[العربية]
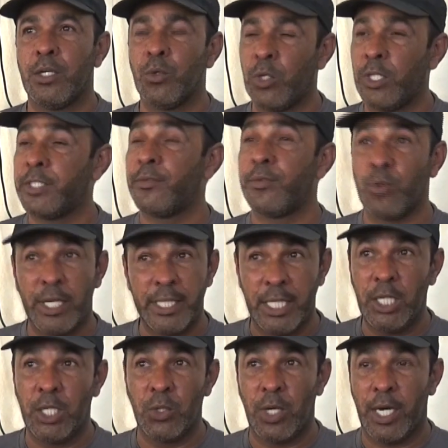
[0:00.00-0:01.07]
وعندي في وادي
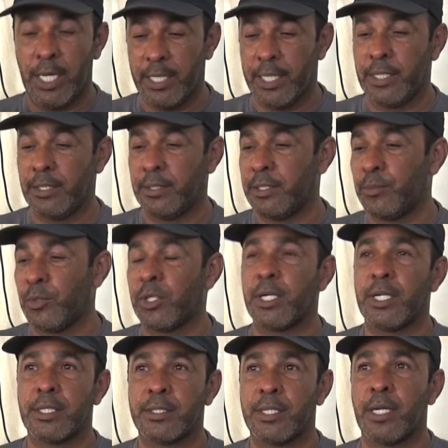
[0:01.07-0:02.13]
الحلو حاليا عندي
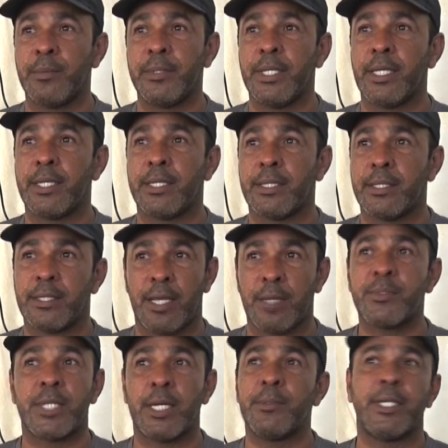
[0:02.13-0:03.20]
بكره طلبيات
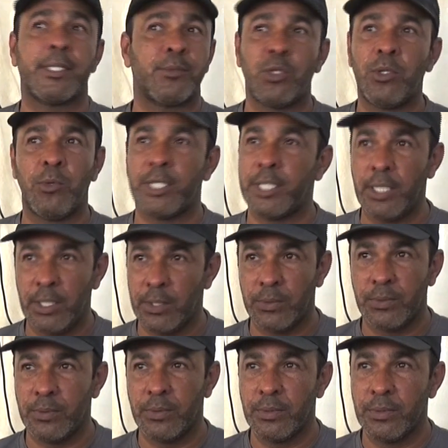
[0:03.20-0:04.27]
خمس طلبيات تروح وادي الحلو
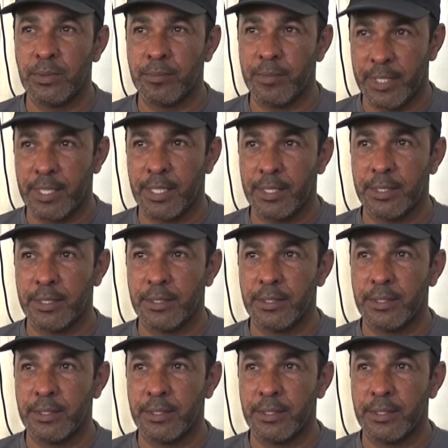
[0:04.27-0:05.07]
ما شاء مثلا الله.